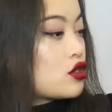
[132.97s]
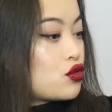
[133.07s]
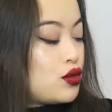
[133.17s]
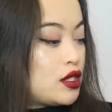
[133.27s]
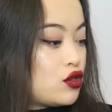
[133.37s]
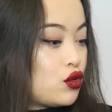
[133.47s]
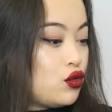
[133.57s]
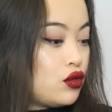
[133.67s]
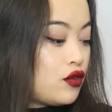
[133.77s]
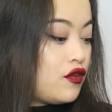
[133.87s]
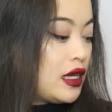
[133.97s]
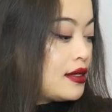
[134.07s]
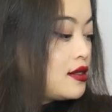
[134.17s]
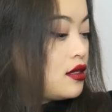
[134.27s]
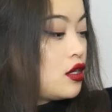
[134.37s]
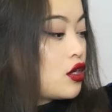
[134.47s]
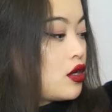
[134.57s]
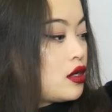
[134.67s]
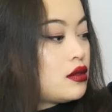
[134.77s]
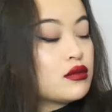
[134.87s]
Ensuite, une veste
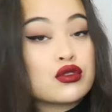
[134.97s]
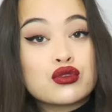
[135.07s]
comme